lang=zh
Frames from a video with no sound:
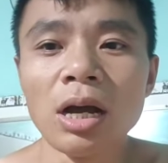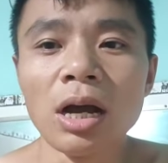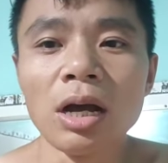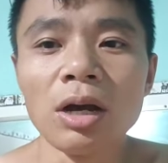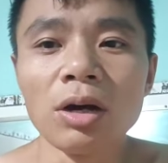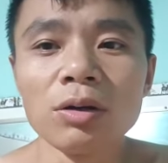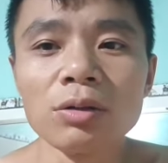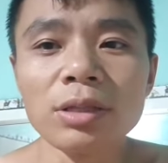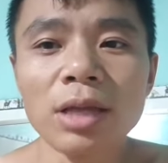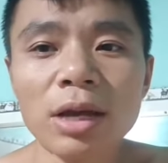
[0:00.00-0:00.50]

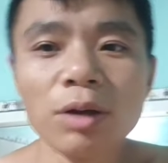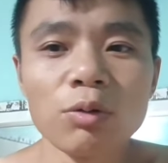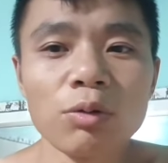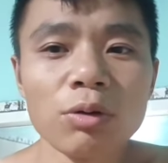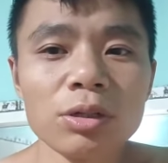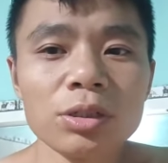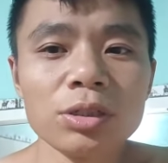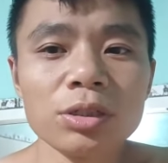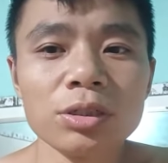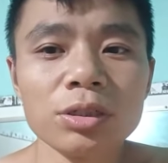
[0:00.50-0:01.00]
然后泰
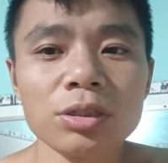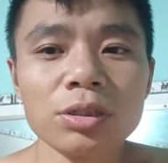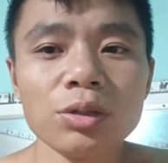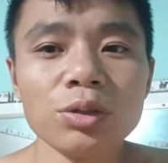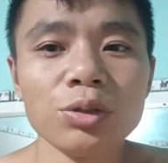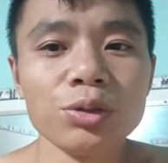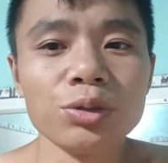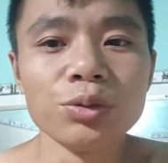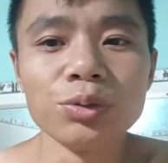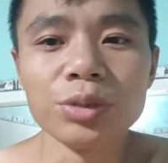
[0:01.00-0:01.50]
国是
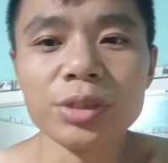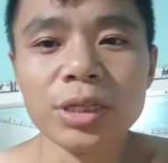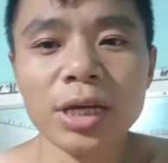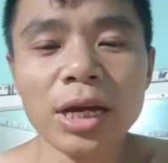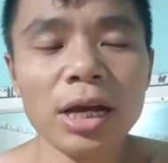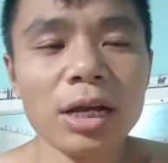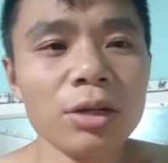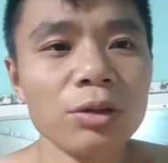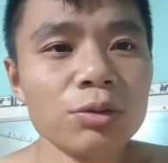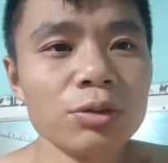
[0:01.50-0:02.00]
旅游
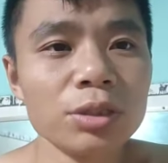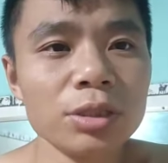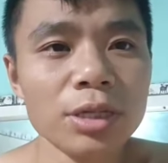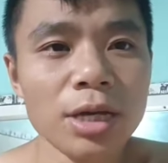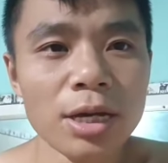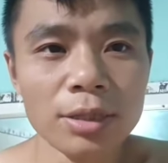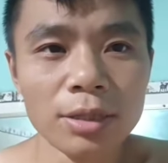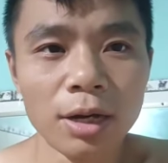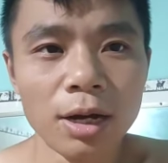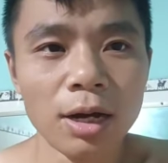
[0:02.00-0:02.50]
签六十
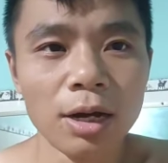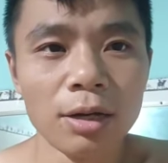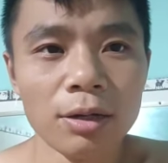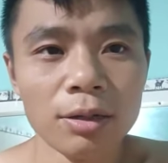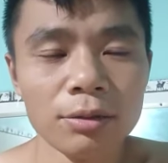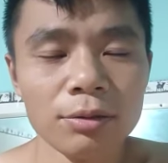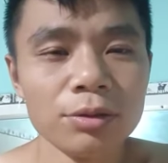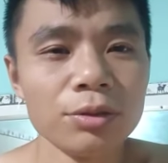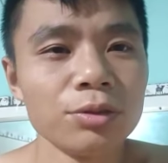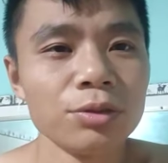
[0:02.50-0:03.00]
天的。
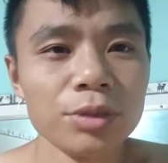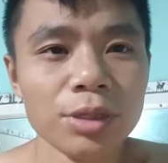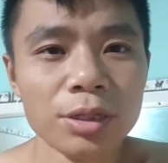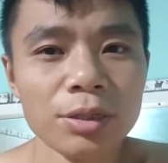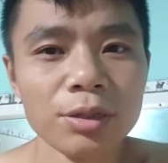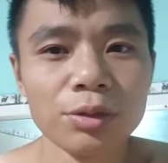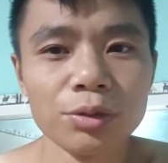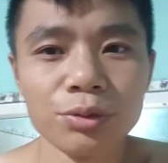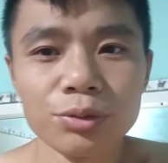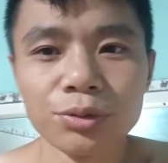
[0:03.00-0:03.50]
六十
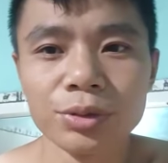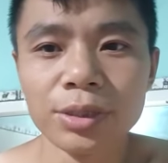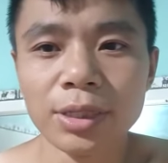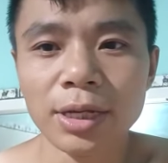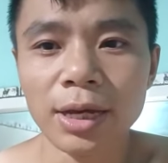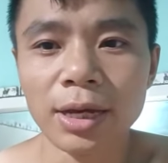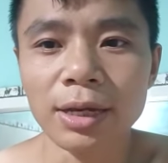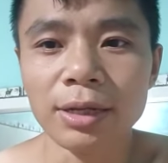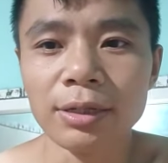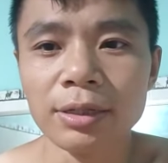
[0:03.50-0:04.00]
天的旅游
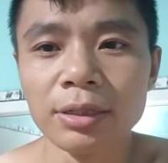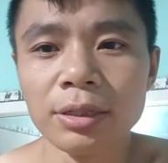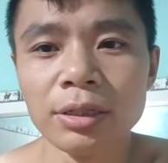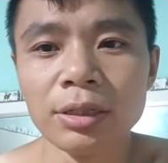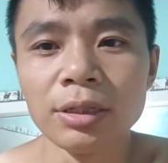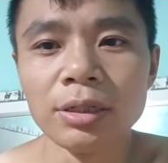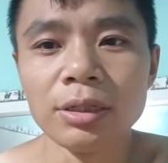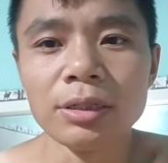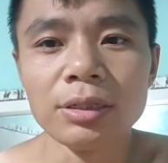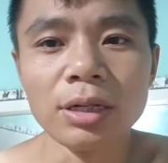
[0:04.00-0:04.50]
签，
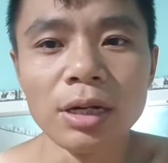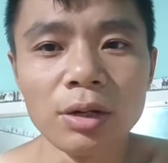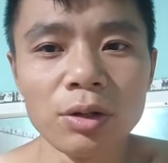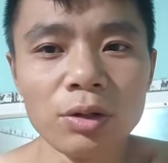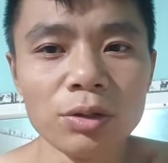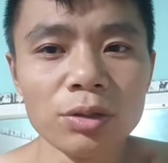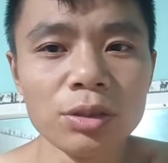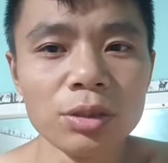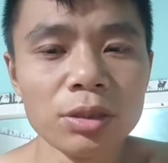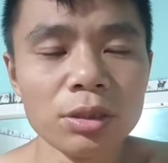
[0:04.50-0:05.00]
然
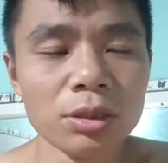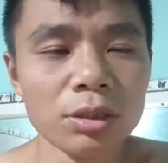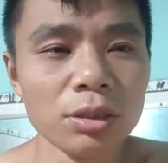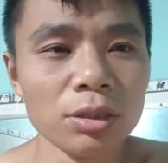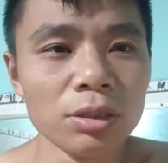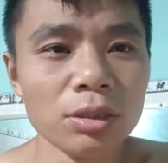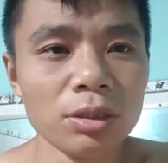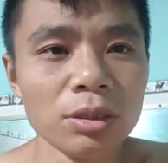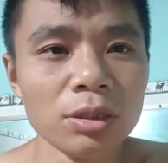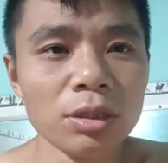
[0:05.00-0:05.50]
后
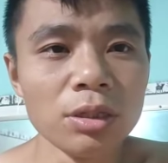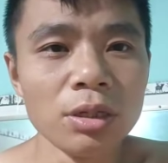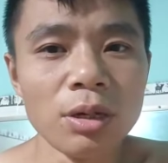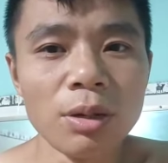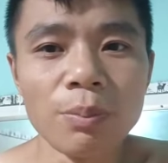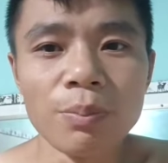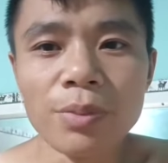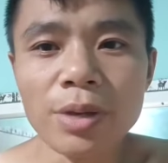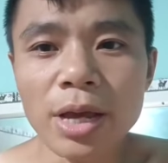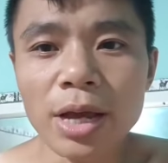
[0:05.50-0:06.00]
是
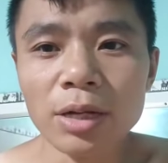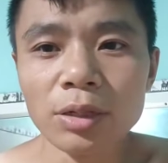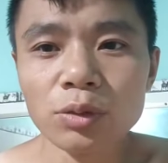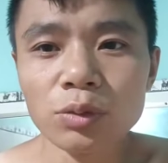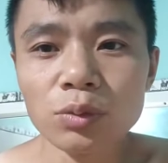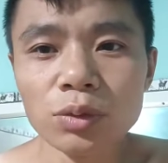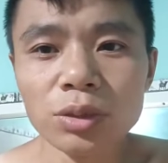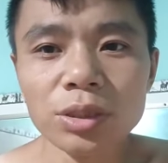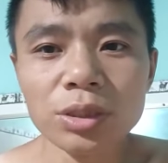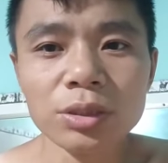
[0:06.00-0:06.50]
免
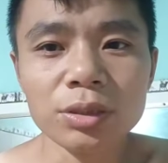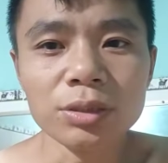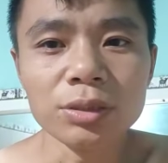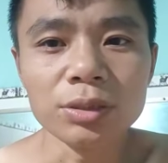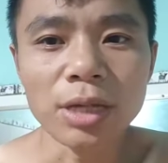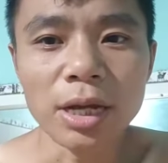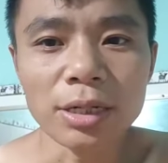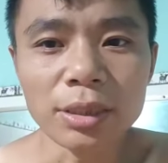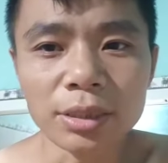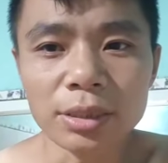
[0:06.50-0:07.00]
入境
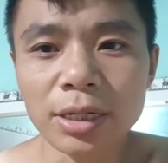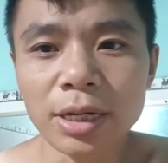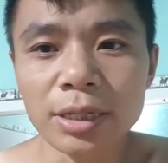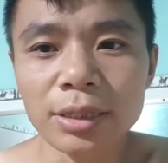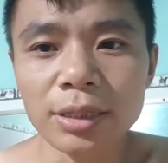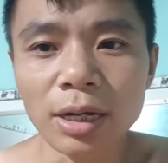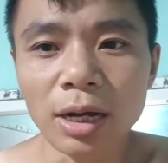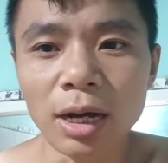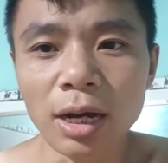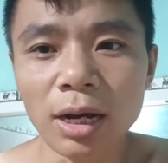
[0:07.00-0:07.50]
三十
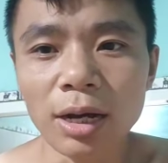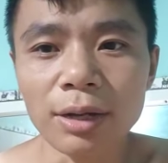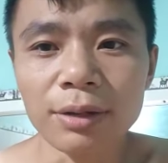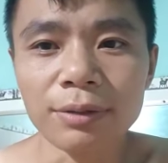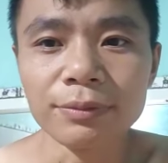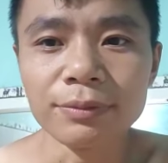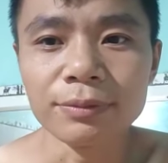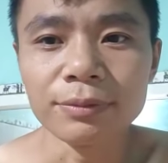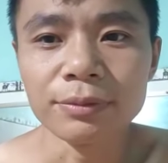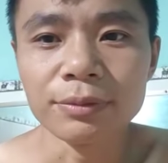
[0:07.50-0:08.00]
天的，
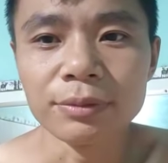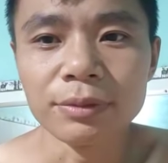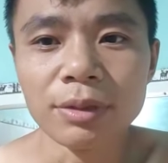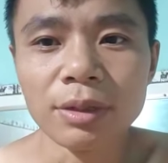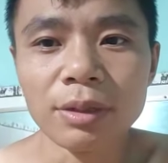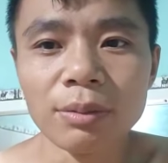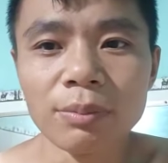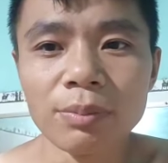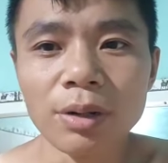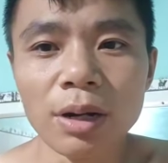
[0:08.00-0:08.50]

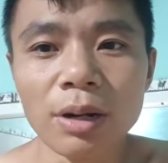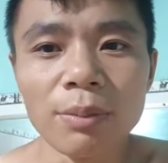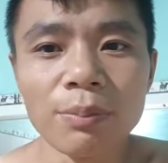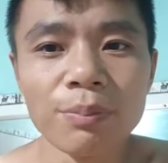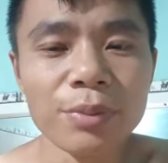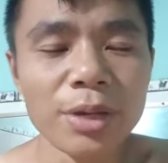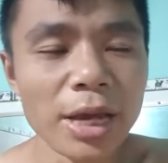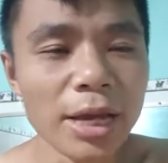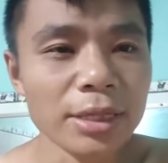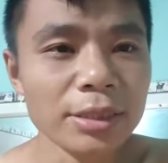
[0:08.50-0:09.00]
不是
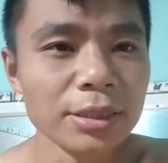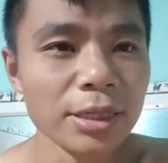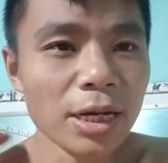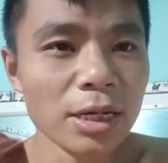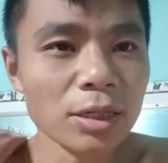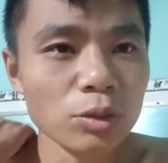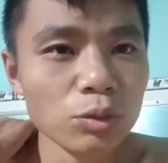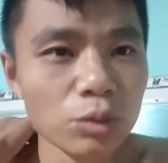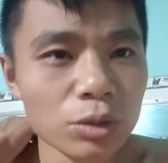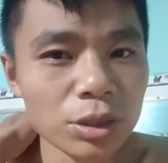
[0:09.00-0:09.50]
免
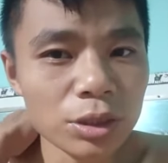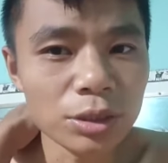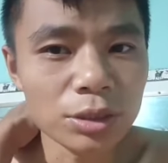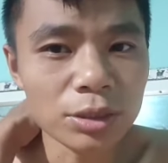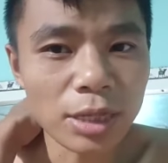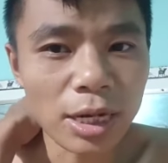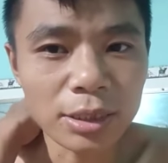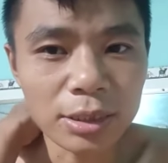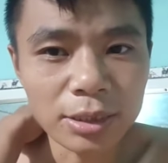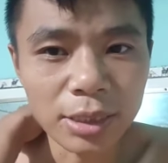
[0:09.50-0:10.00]
签入境
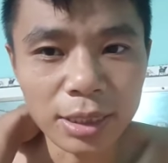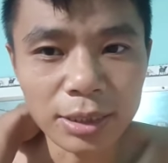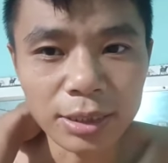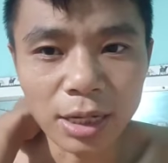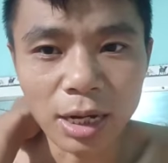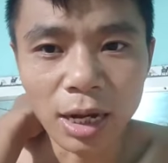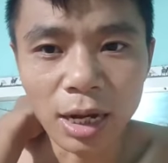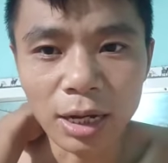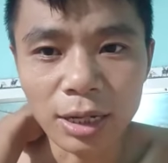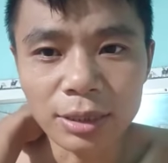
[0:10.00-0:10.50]
三十天
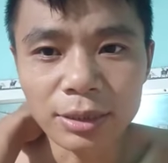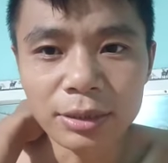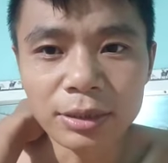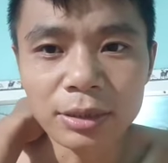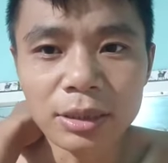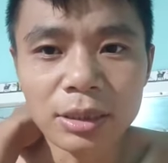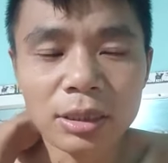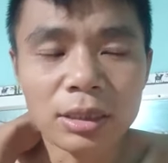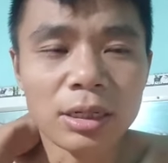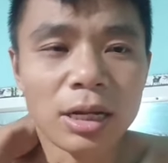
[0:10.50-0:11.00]
的，
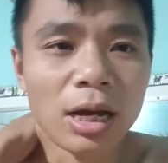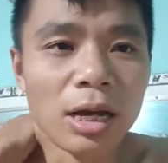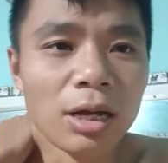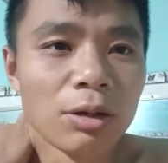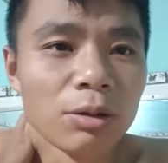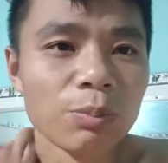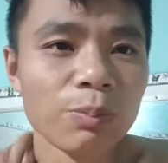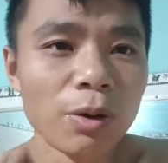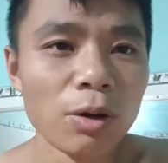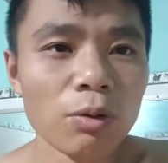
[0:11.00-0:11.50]
还
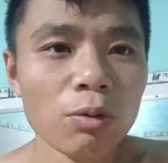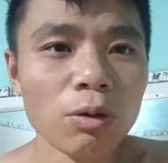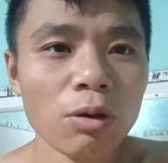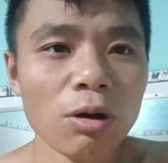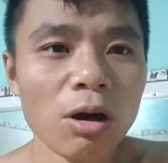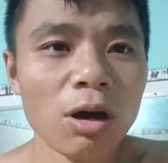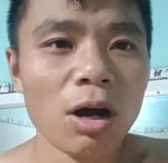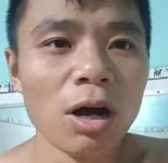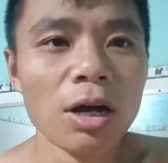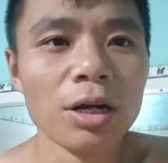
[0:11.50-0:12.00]
有包
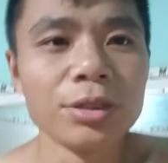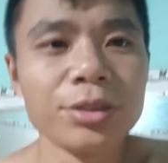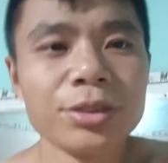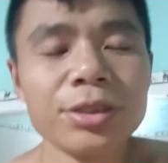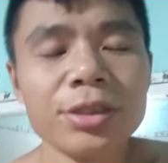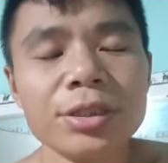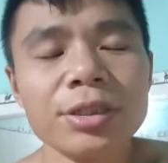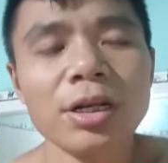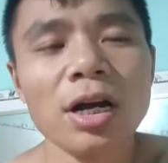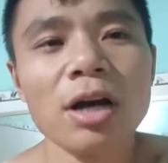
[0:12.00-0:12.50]
括
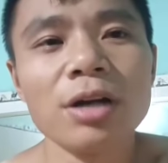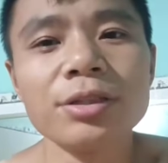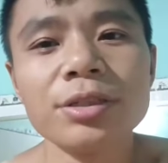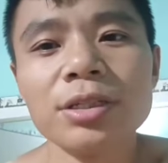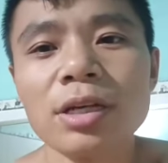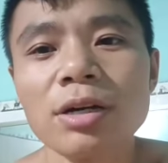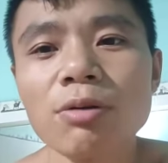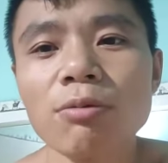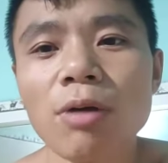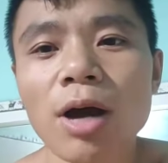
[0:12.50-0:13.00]
机场
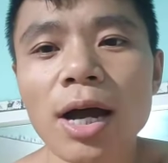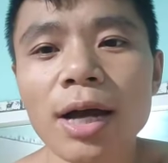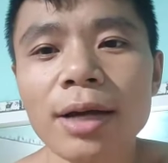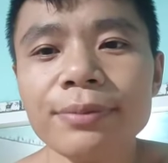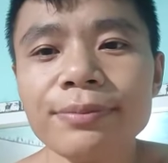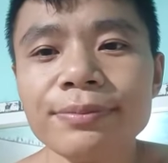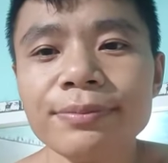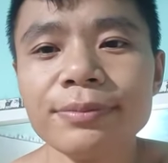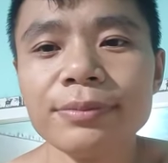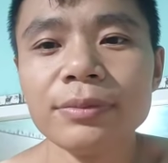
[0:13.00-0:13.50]
接
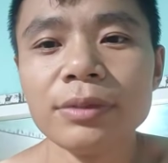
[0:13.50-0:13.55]
关，